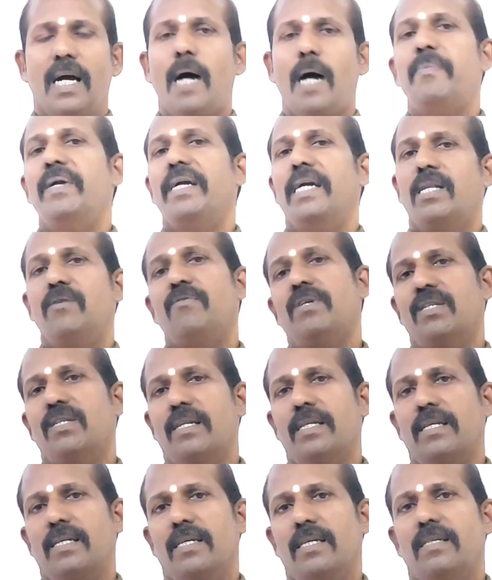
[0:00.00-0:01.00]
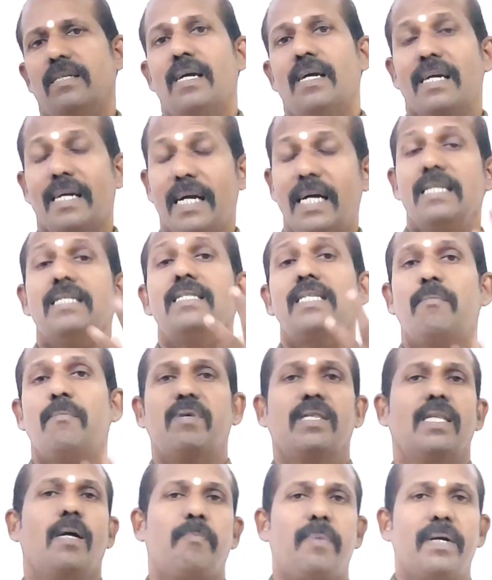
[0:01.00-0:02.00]
அப்படிங்கிறது வந்துடுதுங்க கண்
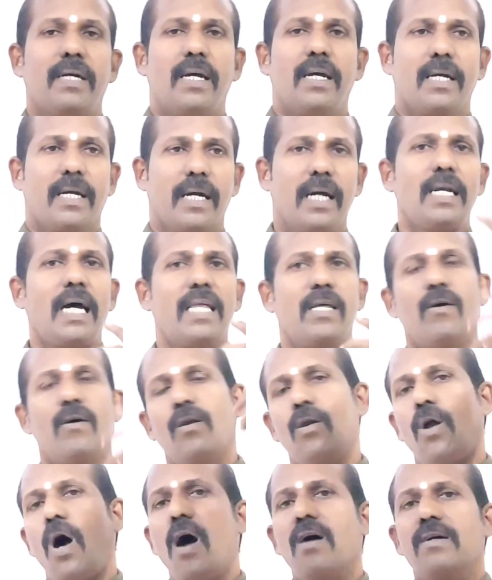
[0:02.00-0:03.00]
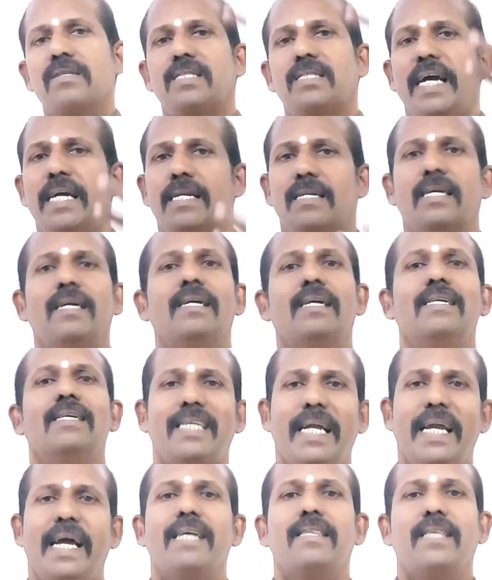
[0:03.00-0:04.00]
சம்மந்தப்பட்ட கண் அதாவது லாங் சைட்
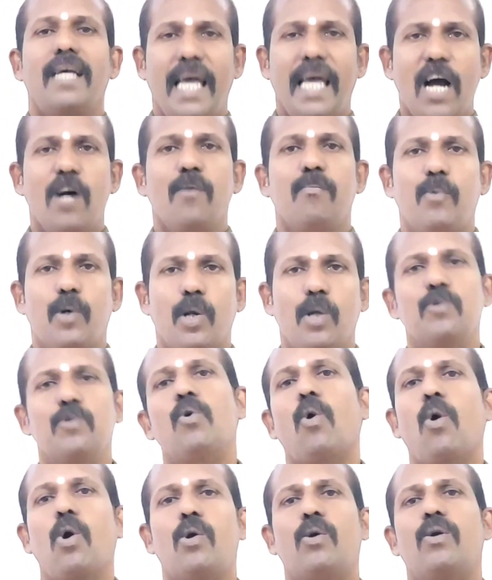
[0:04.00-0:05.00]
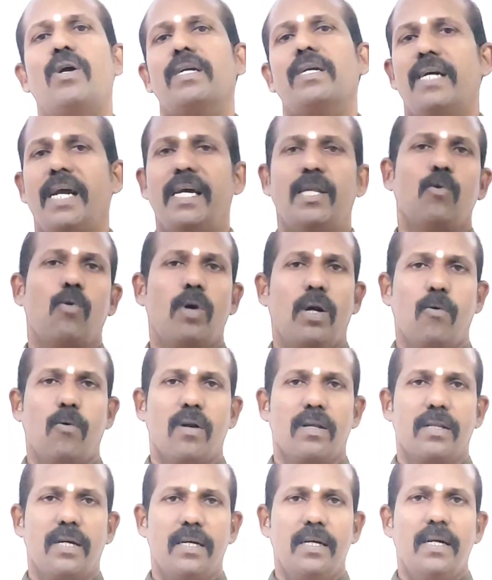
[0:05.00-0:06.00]
சரியாக தெரியாமல் போகிறது சுக்கரனோட கேது
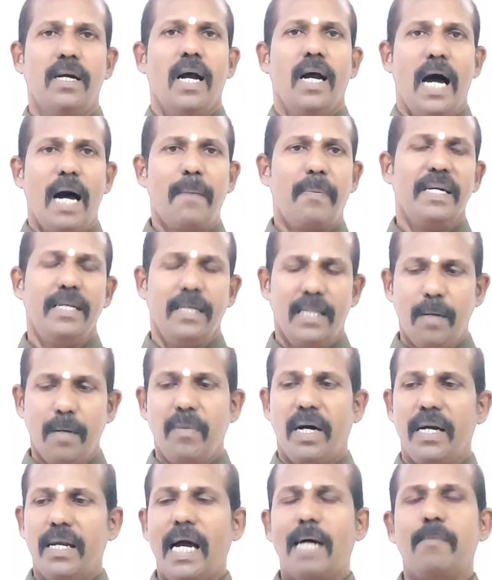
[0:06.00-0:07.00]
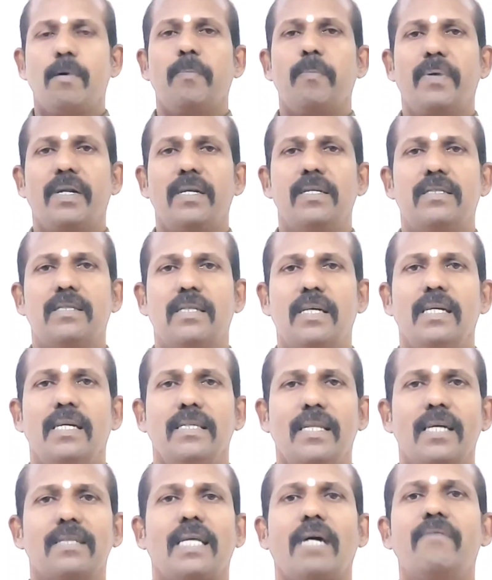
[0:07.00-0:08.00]
உள்ளவங்களுக்கு தான் அப்போ இதை மாதிரி அமைப்பு இருந்துச்சுன்னா
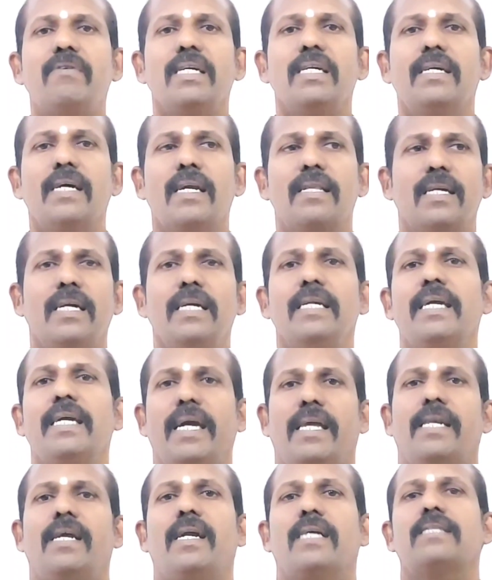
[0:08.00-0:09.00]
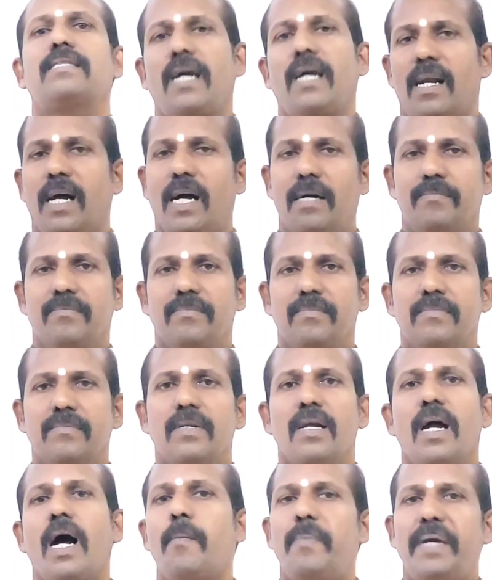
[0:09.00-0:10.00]
இதை தவிர்க்கிறதுக்கு நீங்கள் என்னென்ன செய்யலாம்
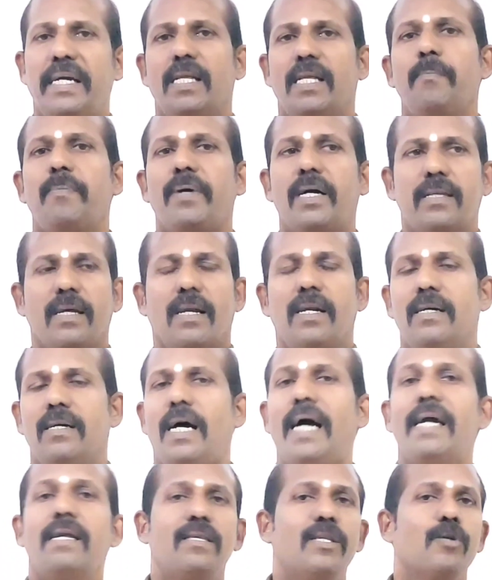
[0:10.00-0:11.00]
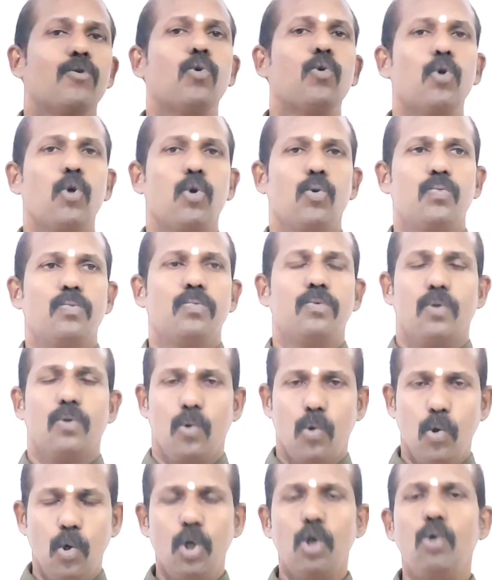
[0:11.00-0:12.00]
அப்படிங்கிறத பார்த்துக்கலாம் அடுத்தது குரு
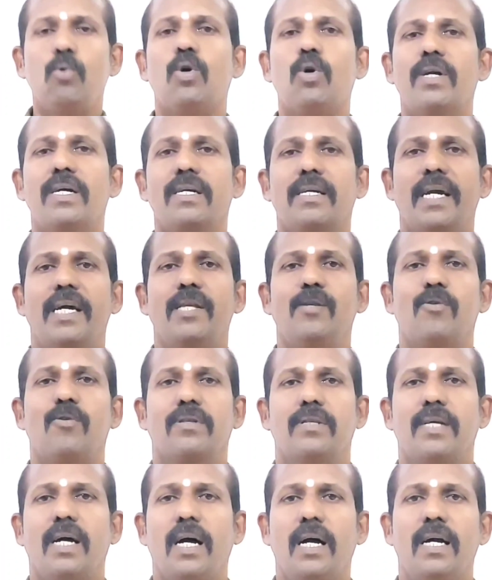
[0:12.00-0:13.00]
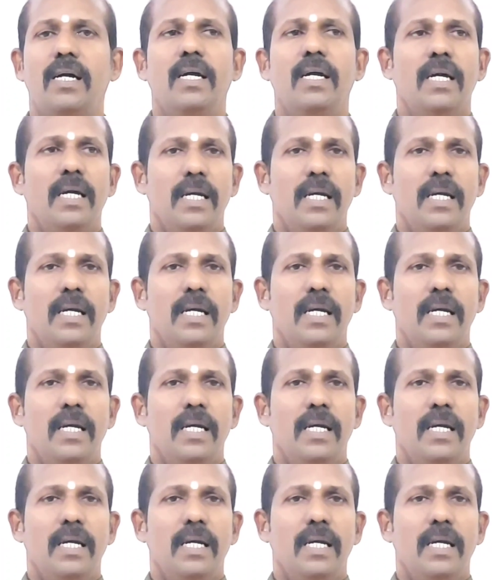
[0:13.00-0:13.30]
குருவோட கேது இருந்தால்